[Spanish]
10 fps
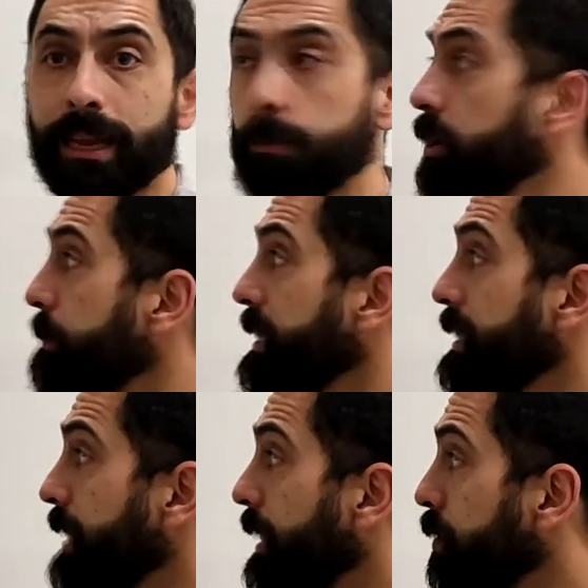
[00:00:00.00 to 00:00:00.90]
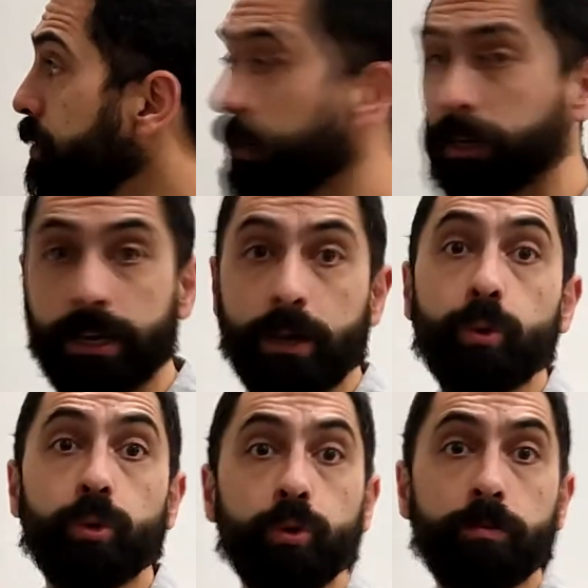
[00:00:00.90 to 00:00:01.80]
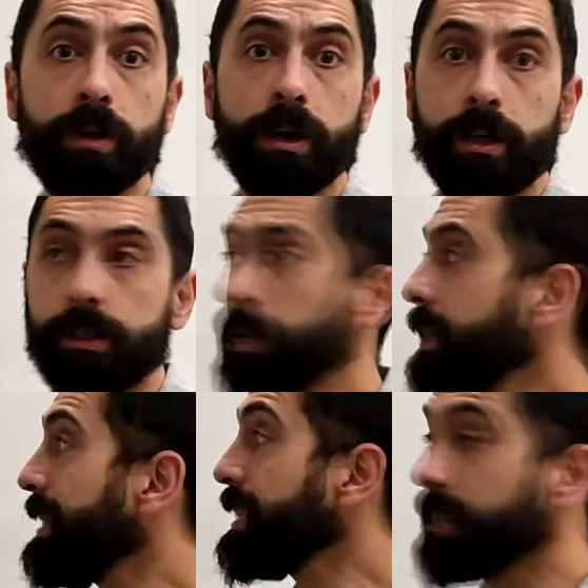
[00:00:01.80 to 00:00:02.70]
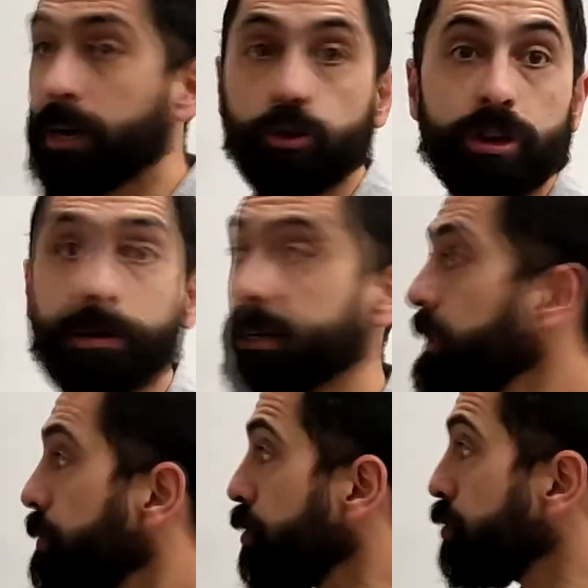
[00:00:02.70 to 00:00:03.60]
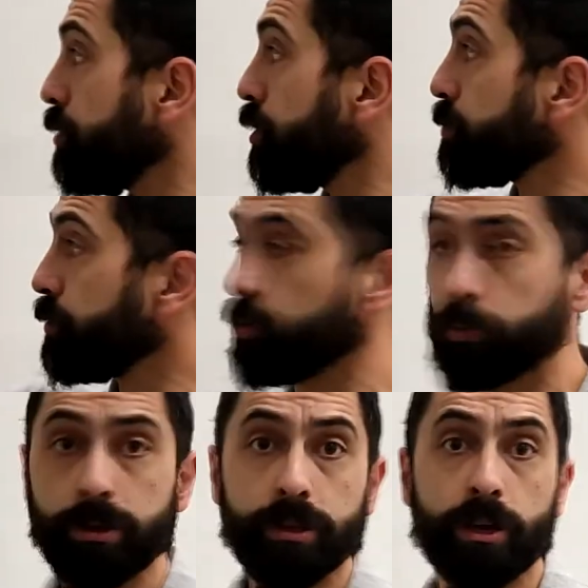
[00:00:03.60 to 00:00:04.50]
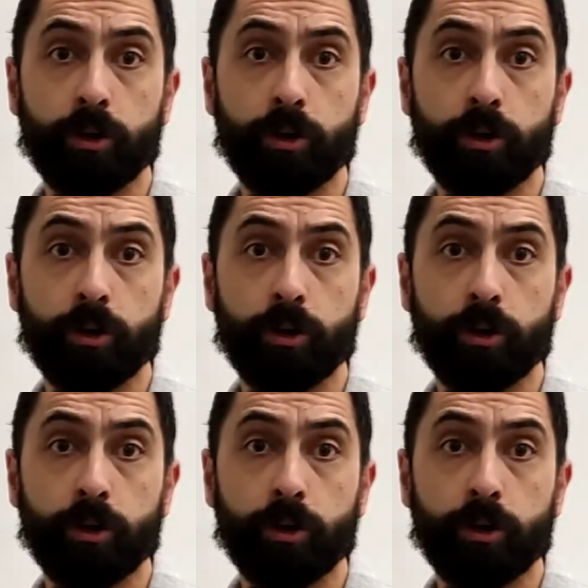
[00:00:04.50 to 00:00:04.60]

tenemos representado lo que sería un zoom de tres granos abrasivos unidos por sus puentes de